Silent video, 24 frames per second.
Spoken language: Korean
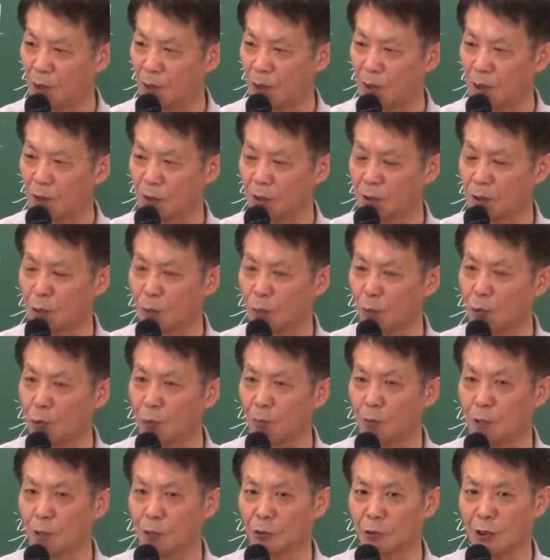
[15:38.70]
근데 돈
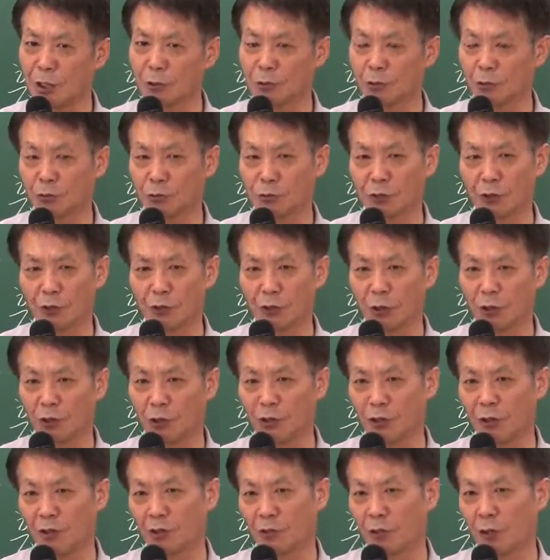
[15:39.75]
천만 원싸주고서 넣,
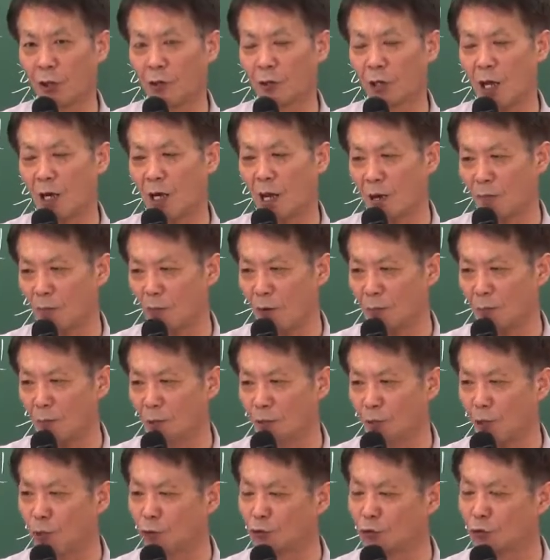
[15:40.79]
어달라고 하면
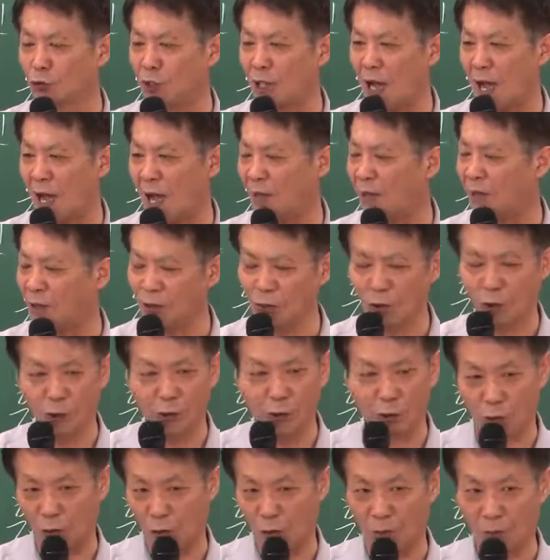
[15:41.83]
넣어주냐? 안
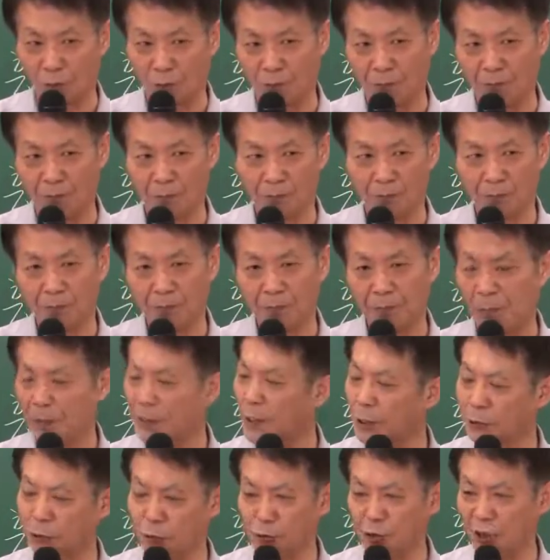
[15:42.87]
넣어줘.
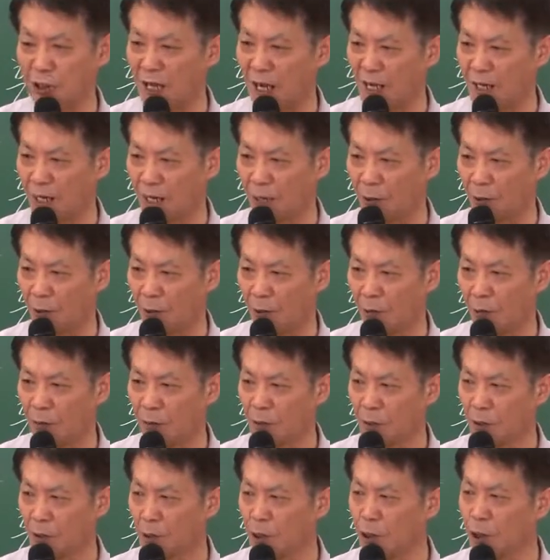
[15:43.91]
받아주질 않아요.
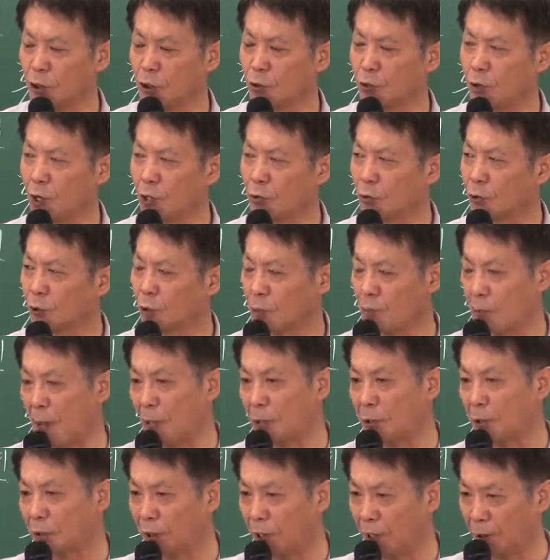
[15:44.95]
신규 회원들을
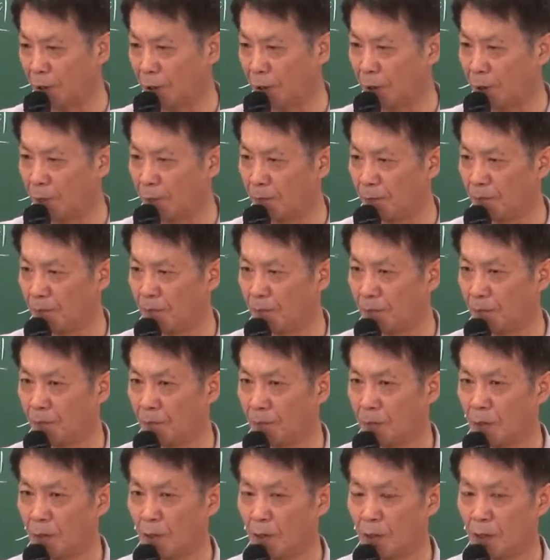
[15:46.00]
배척해요.
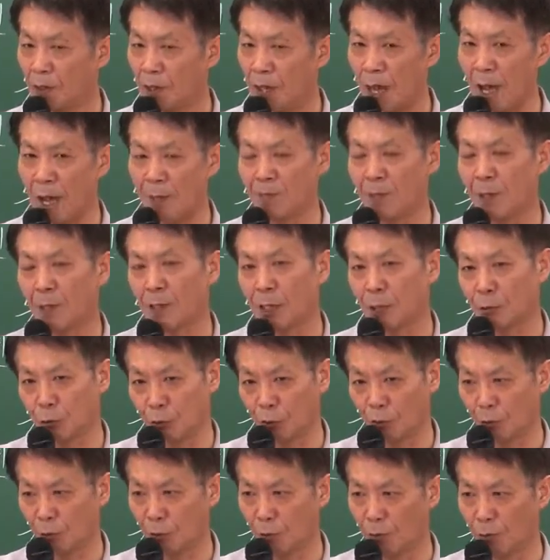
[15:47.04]
안
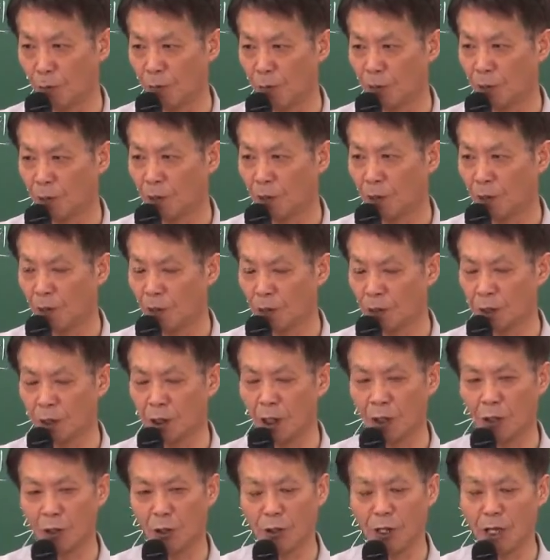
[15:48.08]
받아줘요.
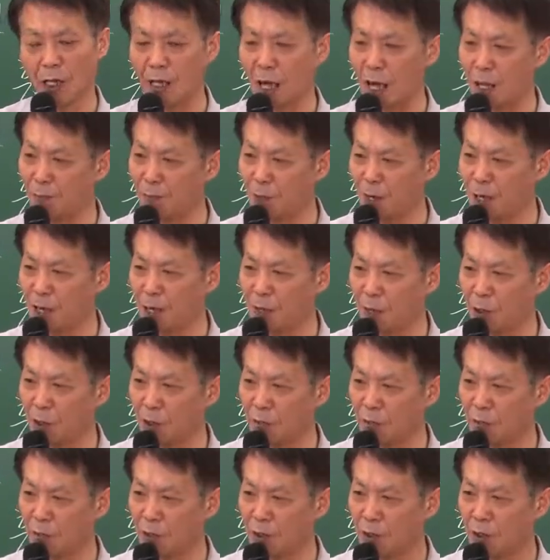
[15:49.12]
그러니까 여기에
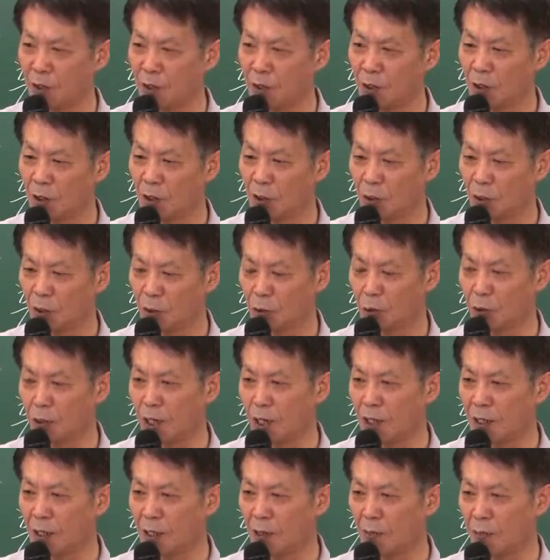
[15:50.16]
가입하려면 어떻게
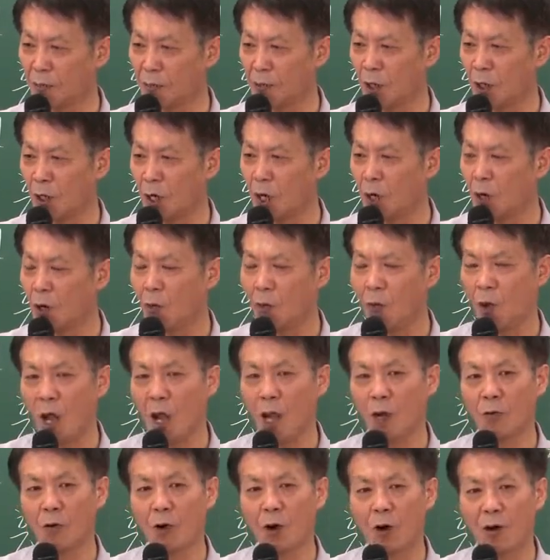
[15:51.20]
해야 되냐면
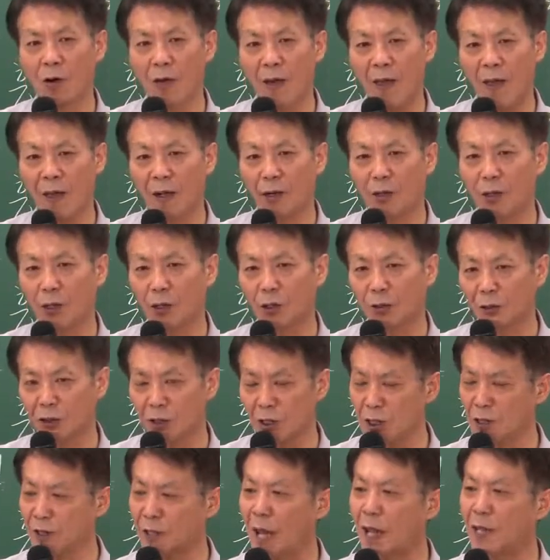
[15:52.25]
회원의
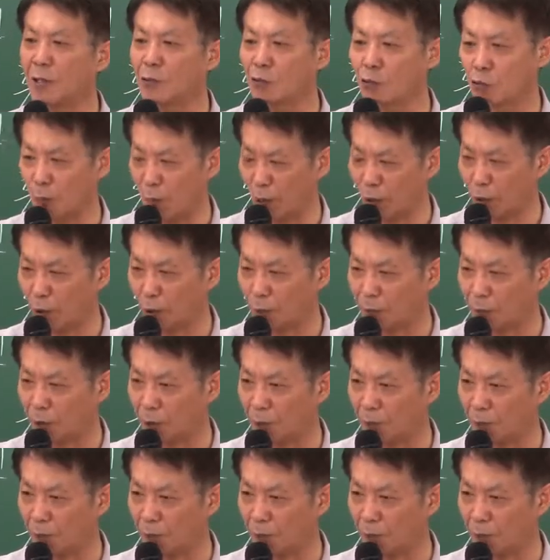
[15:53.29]
것을 사는 수밖에 없어.